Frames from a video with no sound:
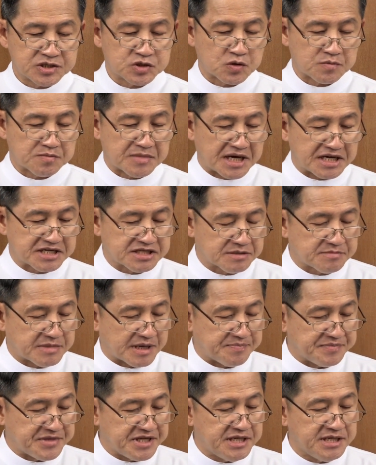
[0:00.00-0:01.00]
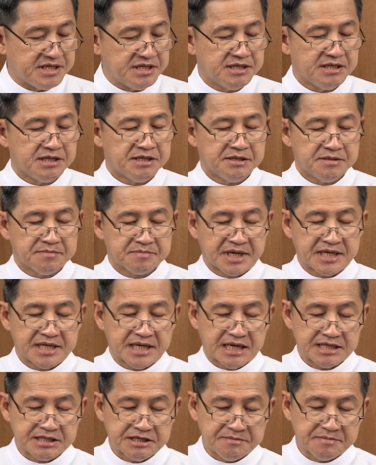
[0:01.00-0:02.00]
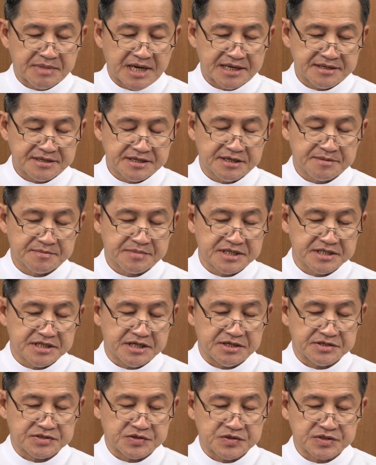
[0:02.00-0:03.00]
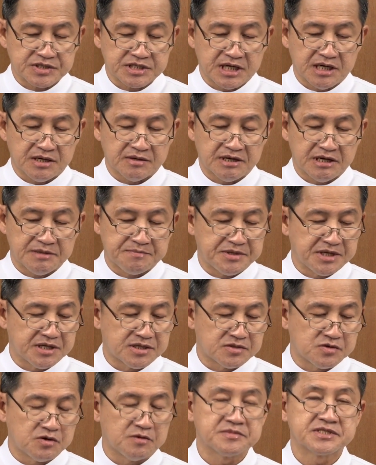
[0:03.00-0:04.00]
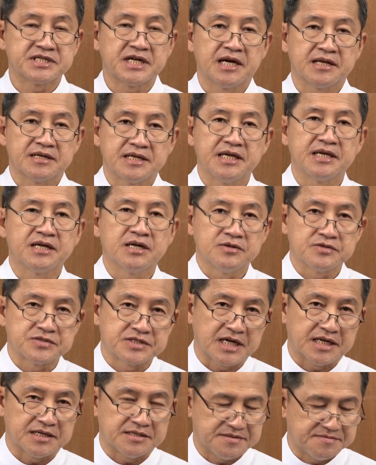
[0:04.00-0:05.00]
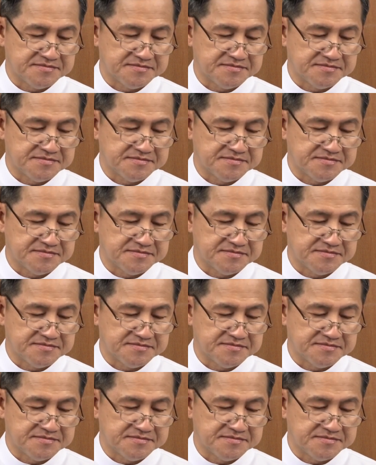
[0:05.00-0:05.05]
นจดหมายฉบับนี้ไปอธิบายเรื่องพระเยซูเจ้าให้เพื่อนร่วมชาติได้เข้าใจ